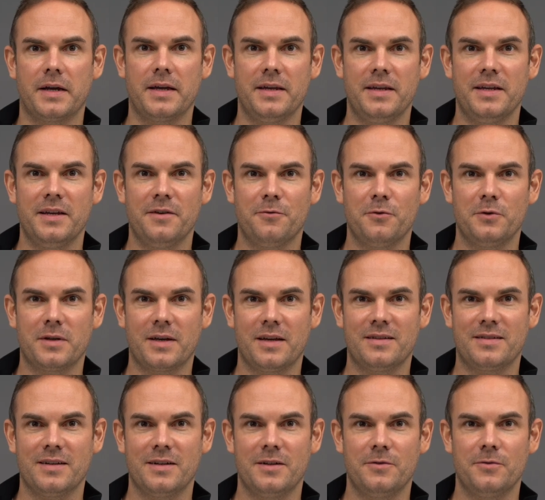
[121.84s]
Wir reden ja hier von
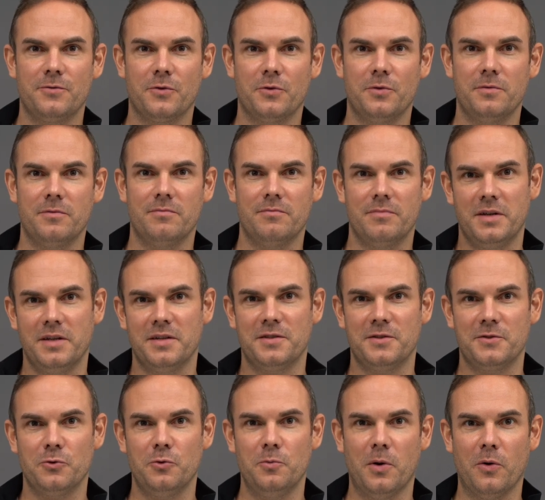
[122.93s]
Drehzahlen von
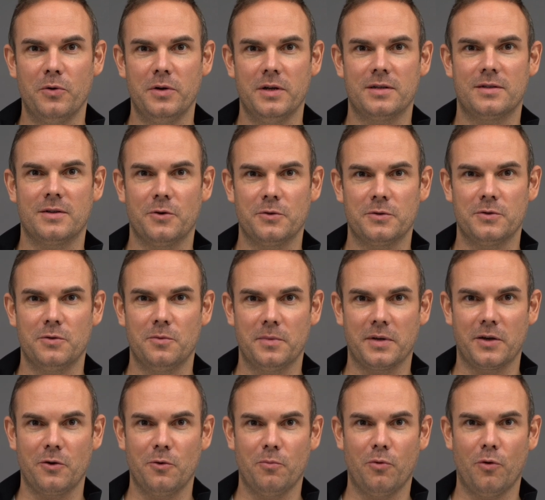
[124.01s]
mindestens über 100.000
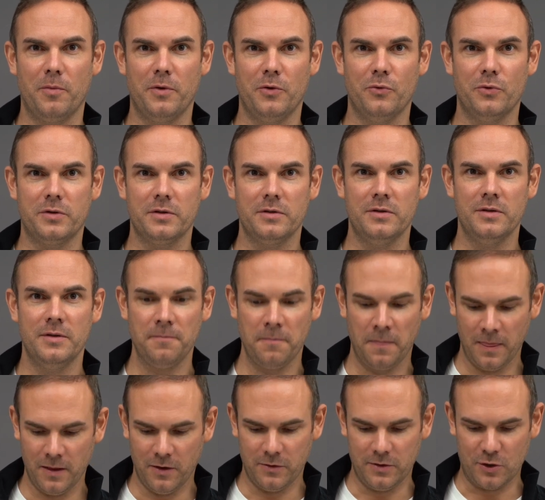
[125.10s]
Umdrehungen pro Minute
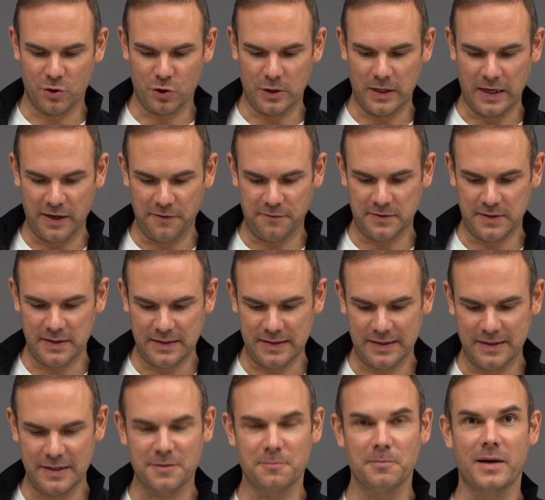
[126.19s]
und da schleift sich
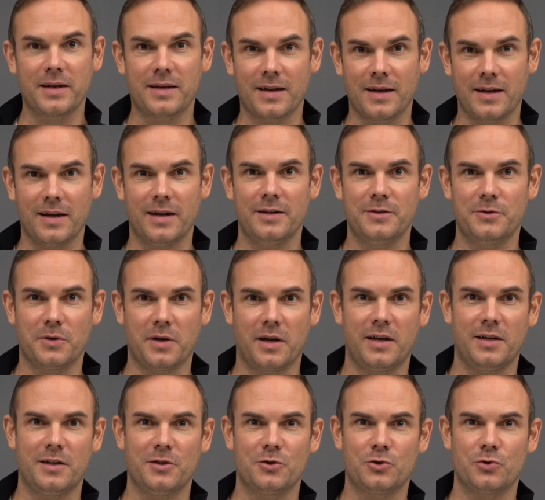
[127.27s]
dann das Material so
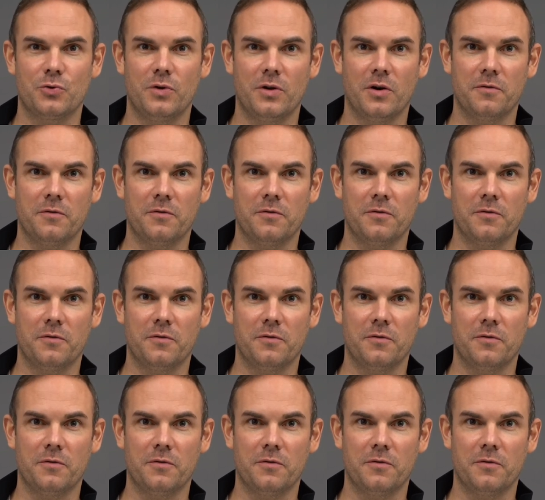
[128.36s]
richtig schön